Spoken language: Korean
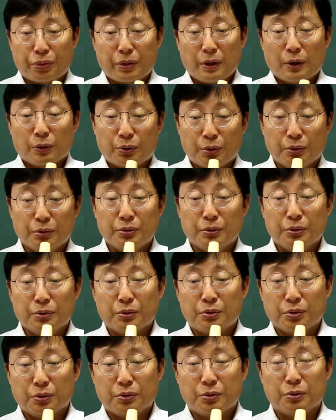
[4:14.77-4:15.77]

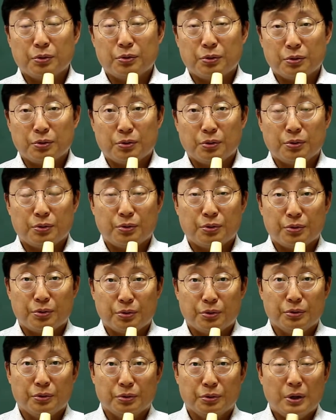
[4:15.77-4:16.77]

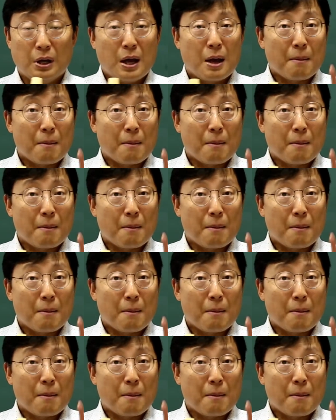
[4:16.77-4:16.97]
두두두두두두두